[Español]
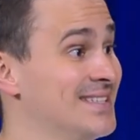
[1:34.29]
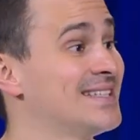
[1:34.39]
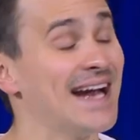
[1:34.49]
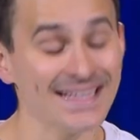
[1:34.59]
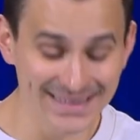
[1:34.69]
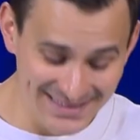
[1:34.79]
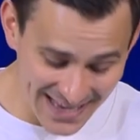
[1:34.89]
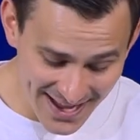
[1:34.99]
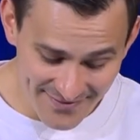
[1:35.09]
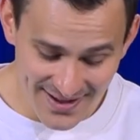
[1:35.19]

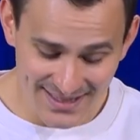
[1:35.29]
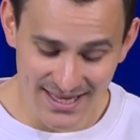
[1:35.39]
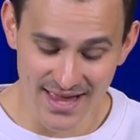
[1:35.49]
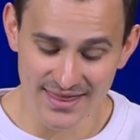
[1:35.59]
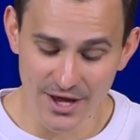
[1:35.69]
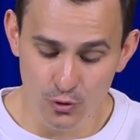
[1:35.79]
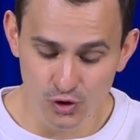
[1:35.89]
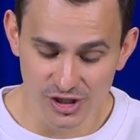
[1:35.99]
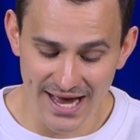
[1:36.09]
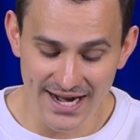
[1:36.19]
trataban de
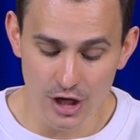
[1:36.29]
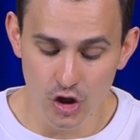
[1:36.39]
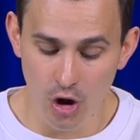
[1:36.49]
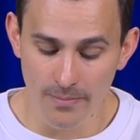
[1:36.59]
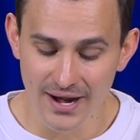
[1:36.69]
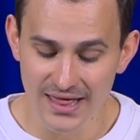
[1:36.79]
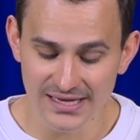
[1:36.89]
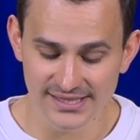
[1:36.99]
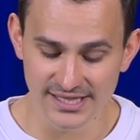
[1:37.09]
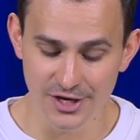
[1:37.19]
usar el nombre
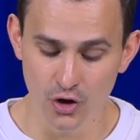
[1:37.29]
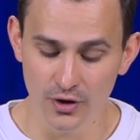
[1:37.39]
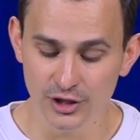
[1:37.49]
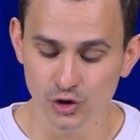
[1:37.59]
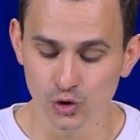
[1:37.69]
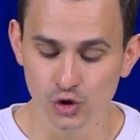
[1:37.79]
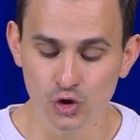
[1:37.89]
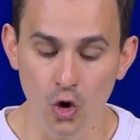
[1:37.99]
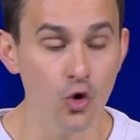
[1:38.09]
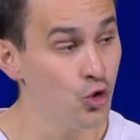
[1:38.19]
del Señor en sus
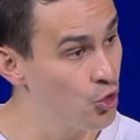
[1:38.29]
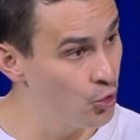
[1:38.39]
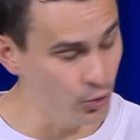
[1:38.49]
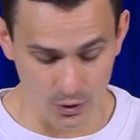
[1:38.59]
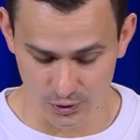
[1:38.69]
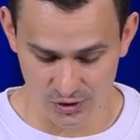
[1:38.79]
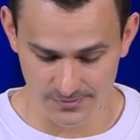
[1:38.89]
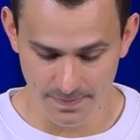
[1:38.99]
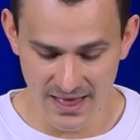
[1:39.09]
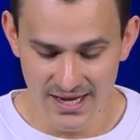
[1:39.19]
conjuros
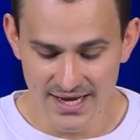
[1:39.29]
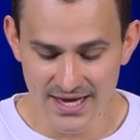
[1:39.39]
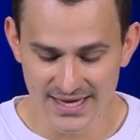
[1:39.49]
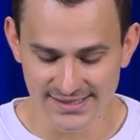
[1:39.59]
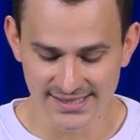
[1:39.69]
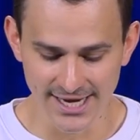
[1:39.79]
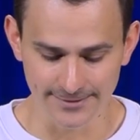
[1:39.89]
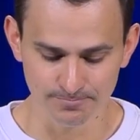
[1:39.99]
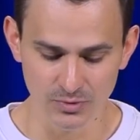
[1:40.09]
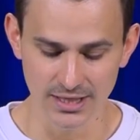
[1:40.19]
y
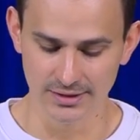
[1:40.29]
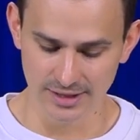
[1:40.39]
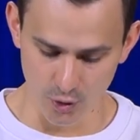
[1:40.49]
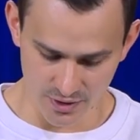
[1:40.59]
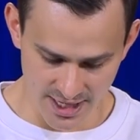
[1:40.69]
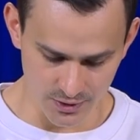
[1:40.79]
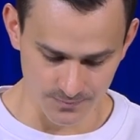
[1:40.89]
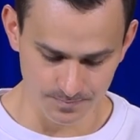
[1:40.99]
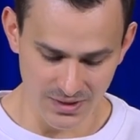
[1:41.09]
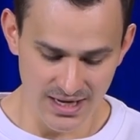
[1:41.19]
decían, te ordeno,
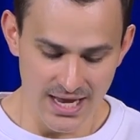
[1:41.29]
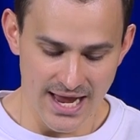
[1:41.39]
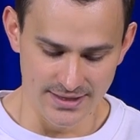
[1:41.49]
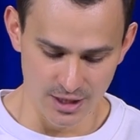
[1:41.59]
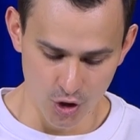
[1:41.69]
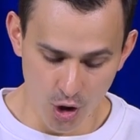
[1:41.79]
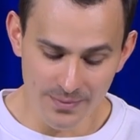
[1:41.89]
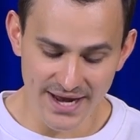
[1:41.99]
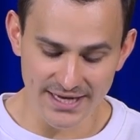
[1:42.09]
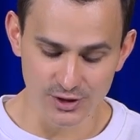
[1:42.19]
en el
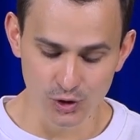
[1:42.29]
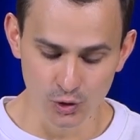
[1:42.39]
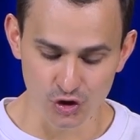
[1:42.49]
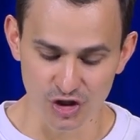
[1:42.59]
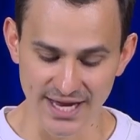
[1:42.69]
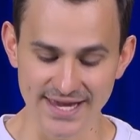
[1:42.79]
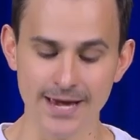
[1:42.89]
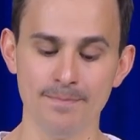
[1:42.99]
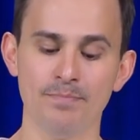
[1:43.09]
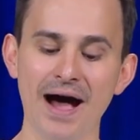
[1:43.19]
nombre de Jesús, de
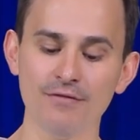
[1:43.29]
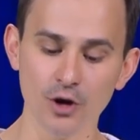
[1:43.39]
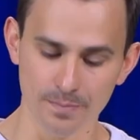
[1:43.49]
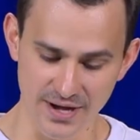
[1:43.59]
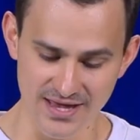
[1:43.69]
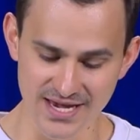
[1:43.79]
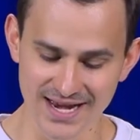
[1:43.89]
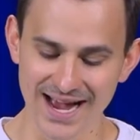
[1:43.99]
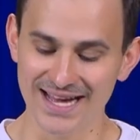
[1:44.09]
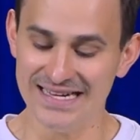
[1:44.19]
quien Pablo
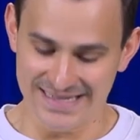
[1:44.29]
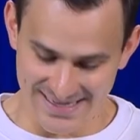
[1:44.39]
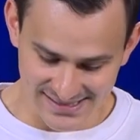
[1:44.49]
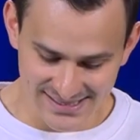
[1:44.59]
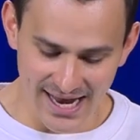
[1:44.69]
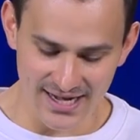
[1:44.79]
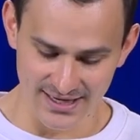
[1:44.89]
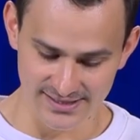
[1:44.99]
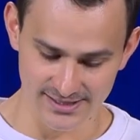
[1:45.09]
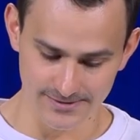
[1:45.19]
predica, que
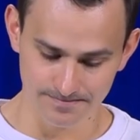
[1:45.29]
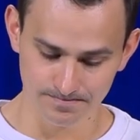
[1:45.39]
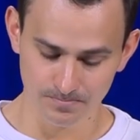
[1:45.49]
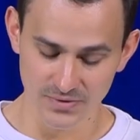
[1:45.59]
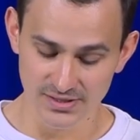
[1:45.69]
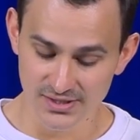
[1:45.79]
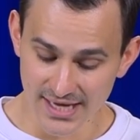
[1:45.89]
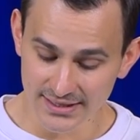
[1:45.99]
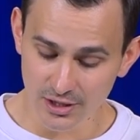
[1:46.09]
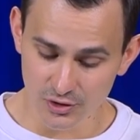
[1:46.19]
salgas.
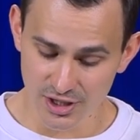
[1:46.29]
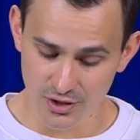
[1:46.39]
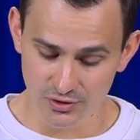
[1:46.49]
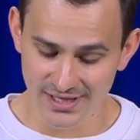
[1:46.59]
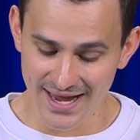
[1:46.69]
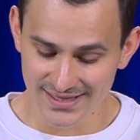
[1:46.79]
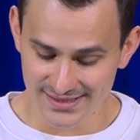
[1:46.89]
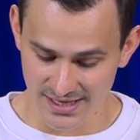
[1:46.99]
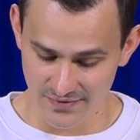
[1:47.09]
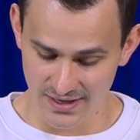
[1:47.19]
Siete de los hijos de
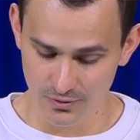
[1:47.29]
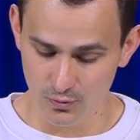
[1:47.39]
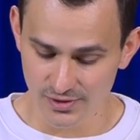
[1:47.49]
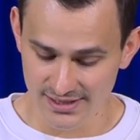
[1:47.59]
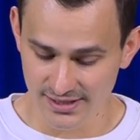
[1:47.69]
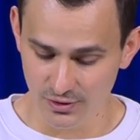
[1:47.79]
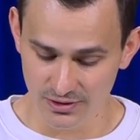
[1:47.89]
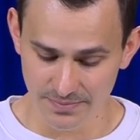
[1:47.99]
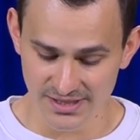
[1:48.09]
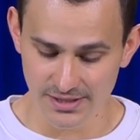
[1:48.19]
Ezeba, un
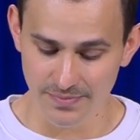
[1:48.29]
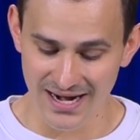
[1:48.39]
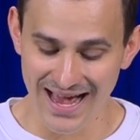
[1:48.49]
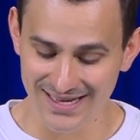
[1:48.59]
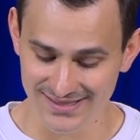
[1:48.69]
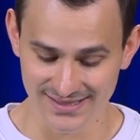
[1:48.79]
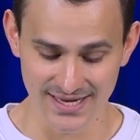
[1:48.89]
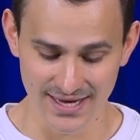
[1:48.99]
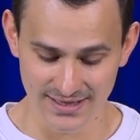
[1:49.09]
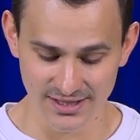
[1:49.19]
sacerdote principal,
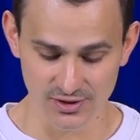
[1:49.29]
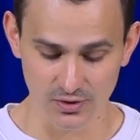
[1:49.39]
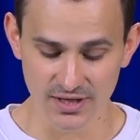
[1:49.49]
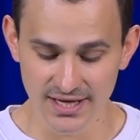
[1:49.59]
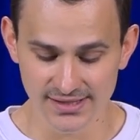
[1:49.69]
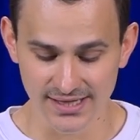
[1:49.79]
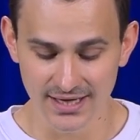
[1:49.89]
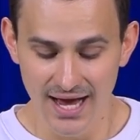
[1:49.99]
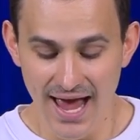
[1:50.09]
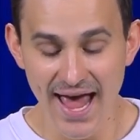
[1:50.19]
hacían esto. 15.
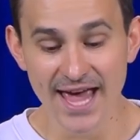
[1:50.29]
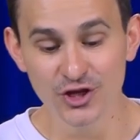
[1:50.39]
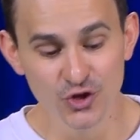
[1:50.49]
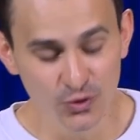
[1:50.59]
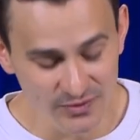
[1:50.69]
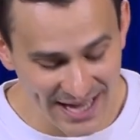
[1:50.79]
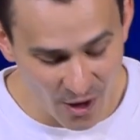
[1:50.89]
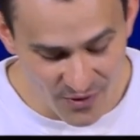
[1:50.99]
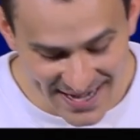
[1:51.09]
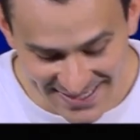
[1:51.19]
En una
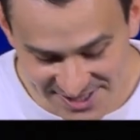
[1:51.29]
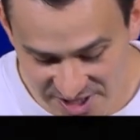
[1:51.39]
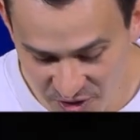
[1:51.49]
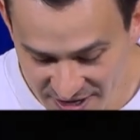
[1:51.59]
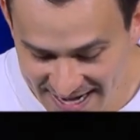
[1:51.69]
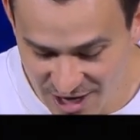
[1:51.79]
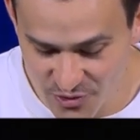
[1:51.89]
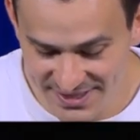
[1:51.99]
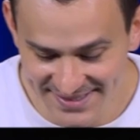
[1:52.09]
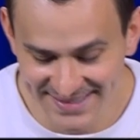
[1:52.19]
ocasión que
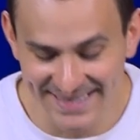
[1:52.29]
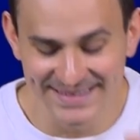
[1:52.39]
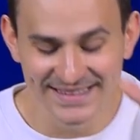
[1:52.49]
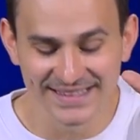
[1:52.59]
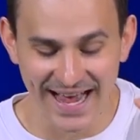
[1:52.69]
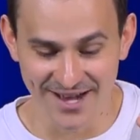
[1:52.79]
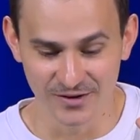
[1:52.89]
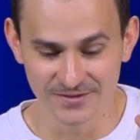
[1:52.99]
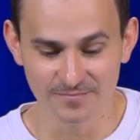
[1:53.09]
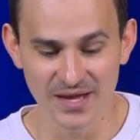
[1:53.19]
lo
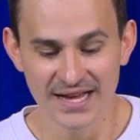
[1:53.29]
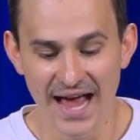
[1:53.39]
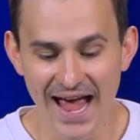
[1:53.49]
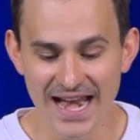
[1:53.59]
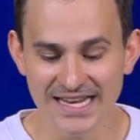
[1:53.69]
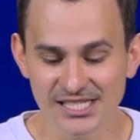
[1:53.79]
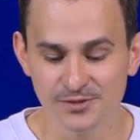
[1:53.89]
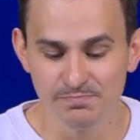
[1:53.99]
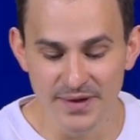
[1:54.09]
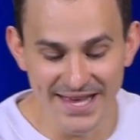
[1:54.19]
intentaron, el
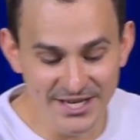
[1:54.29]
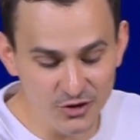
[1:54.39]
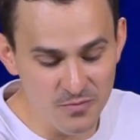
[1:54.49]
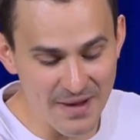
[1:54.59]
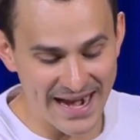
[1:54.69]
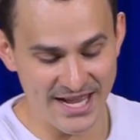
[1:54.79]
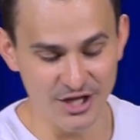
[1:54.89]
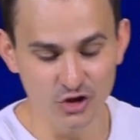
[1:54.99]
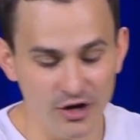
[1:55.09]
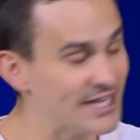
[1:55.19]
espíritu
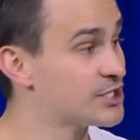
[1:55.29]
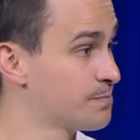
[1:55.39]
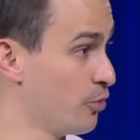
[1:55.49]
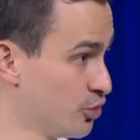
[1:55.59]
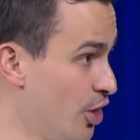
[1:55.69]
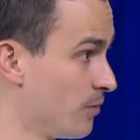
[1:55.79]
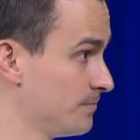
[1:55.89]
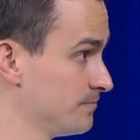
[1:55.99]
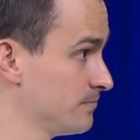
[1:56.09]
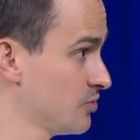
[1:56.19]
maligno
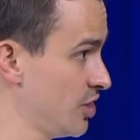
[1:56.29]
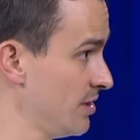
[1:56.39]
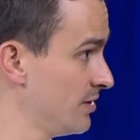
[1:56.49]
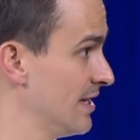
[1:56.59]
respondió. Sí,